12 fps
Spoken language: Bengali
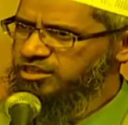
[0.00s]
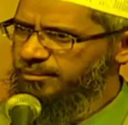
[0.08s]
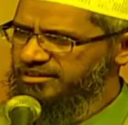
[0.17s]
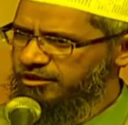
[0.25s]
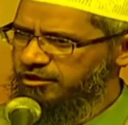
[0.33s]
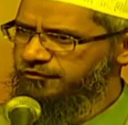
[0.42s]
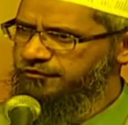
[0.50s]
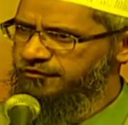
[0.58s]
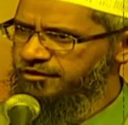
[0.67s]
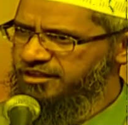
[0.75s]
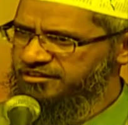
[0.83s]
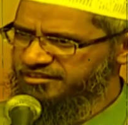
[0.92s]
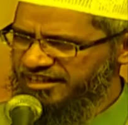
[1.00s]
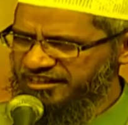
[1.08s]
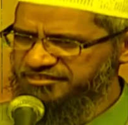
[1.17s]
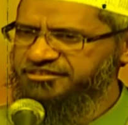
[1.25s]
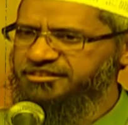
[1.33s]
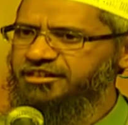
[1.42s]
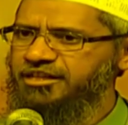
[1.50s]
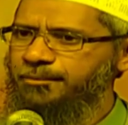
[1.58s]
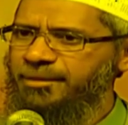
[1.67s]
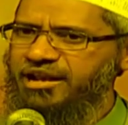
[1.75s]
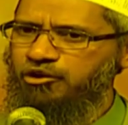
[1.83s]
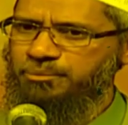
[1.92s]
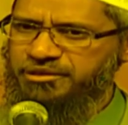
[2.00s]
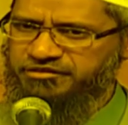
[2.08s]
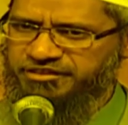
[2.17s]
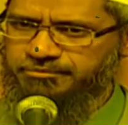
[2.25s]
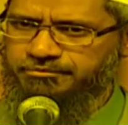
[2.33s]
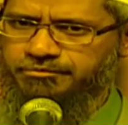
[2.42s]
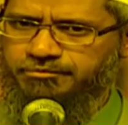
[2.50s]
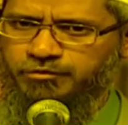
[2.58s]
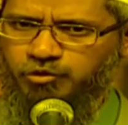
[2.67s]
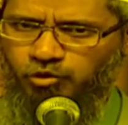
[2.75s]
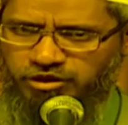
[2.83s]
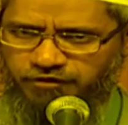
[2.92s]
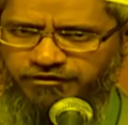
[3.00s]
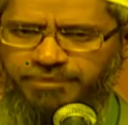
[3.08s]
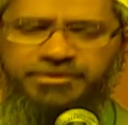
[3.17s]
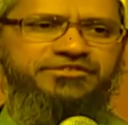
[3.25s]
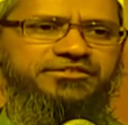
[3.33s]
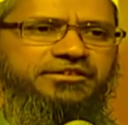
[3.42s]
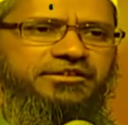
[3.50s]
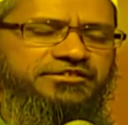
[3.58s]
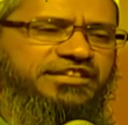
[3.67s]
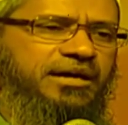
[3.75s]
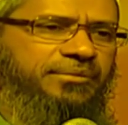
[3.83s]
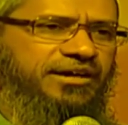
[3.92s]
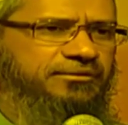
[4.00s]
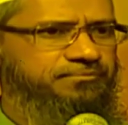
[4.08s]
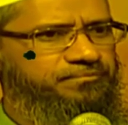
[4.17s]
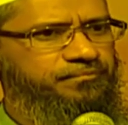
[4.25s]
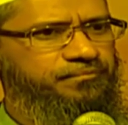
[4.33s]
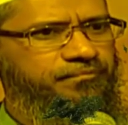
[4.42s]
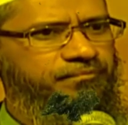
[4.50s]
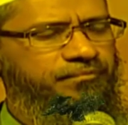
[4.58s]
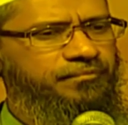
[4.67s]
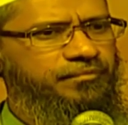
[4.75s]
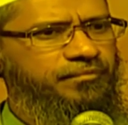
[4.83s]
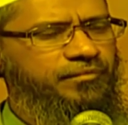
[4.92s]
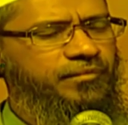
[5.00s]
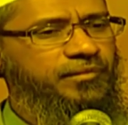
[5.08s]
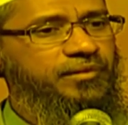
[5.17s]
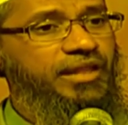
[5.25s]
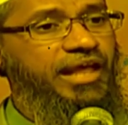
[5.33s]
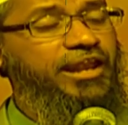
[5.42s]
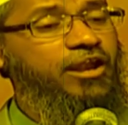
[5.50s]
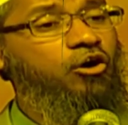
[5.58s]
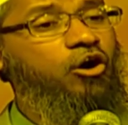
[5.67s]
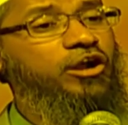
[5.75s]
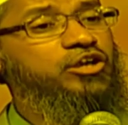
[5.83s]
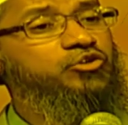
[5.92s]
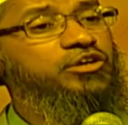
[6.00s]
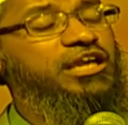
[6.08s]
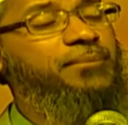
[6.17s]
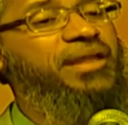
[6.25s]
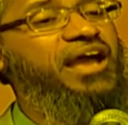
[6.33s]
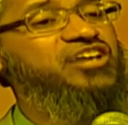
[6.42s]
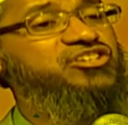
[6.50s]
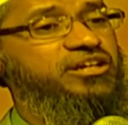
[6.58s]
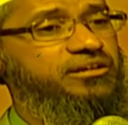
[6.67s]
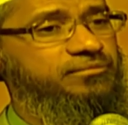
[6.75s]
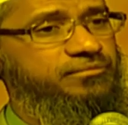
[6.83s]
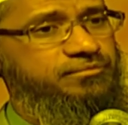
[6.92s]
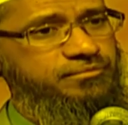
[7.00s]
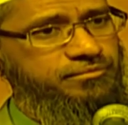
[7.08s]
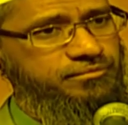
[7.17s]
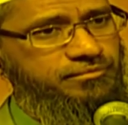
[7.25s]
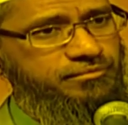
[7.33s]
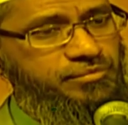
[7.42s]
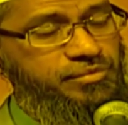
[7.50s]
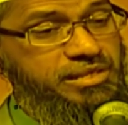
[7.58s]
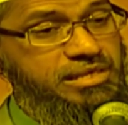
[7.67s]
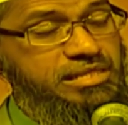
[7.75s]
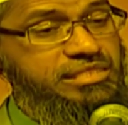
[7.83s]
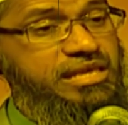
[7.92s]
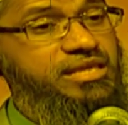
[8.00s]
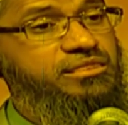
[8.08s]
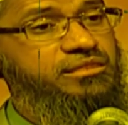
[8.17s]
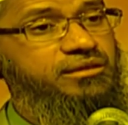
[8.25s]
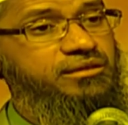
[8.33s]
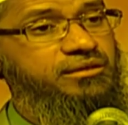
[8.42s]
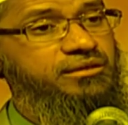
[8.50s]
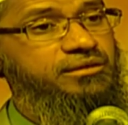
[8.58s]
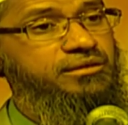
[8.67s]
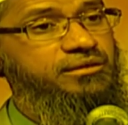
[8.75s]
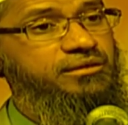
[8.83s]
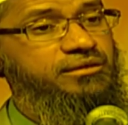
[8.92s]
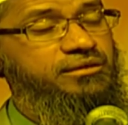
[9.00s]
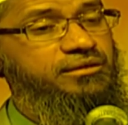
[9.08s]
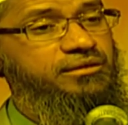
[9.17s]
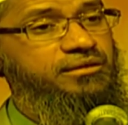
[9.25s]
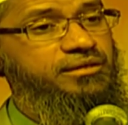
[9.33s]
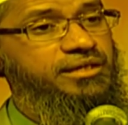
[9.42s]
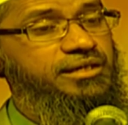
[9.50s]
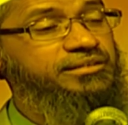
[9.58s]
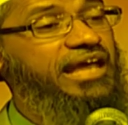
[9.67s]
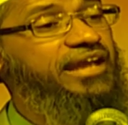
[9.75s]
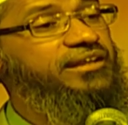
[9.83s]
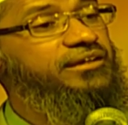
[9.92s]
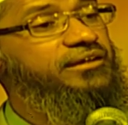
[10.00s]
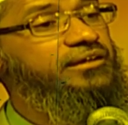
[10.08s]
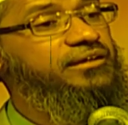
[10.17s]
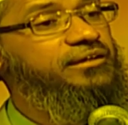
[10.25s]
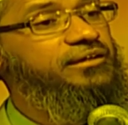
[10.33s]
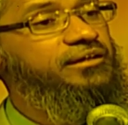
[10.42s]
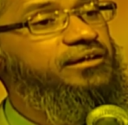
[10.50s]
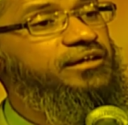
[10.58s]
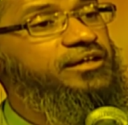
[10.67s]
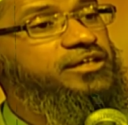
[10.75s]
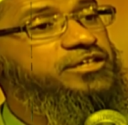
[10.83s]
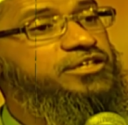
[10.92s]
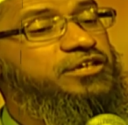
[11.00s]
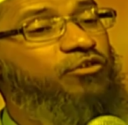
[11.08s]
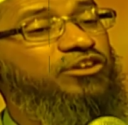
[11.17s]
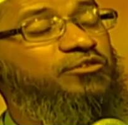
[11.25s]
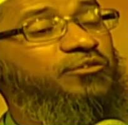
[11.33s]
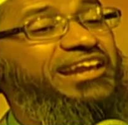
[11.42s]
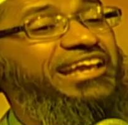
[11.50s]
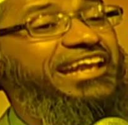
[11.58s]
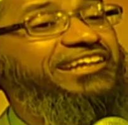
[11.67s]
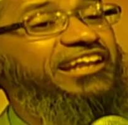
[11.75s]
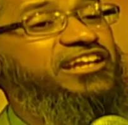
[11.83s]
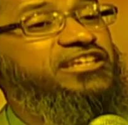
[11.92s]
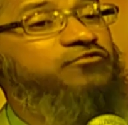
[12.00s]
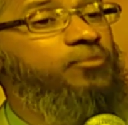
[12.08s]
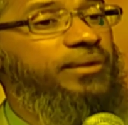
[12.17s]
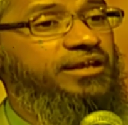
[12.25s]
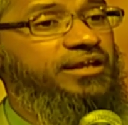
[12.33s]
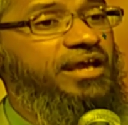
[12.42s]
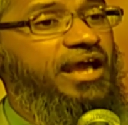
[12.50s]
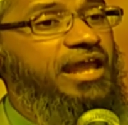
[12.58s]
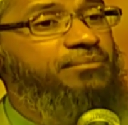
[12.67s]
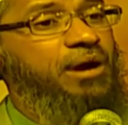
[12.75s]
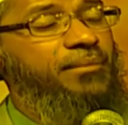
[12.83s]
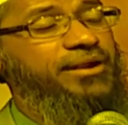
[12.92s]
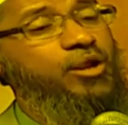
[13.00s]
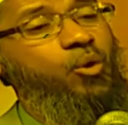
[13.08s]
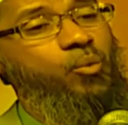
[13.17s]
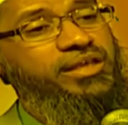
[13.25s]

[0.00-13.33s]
তিনি ছিলেন হজরত আনাস রাজি আল্লাহর মা তিনি খুব বিখ্যাত সাহাবি ছিলেন ইবনে হাজারের কথা অনুযায়ী তিনি বলেছেন যে ইনি খুব জ্ঞানী মহিলা ছিলেন ইমাম আল